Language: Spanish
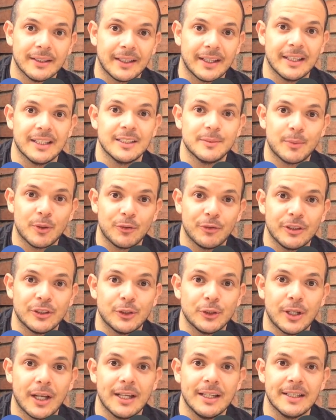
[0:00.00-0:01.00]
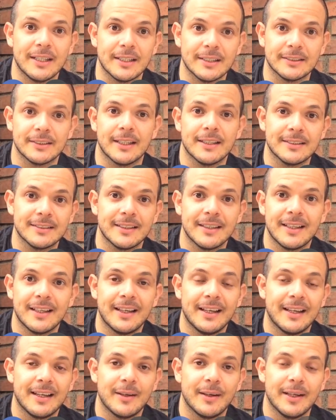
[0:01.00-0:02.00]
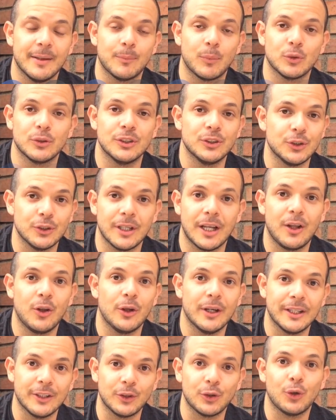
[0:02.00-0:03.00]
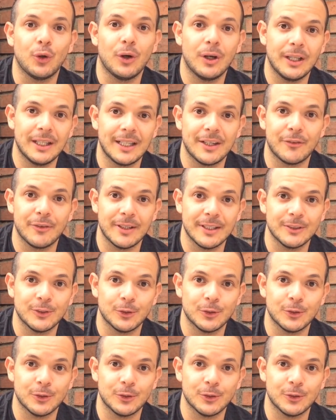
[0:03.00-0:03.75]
que eres profesional y que estás eh, posicionado en todas las redes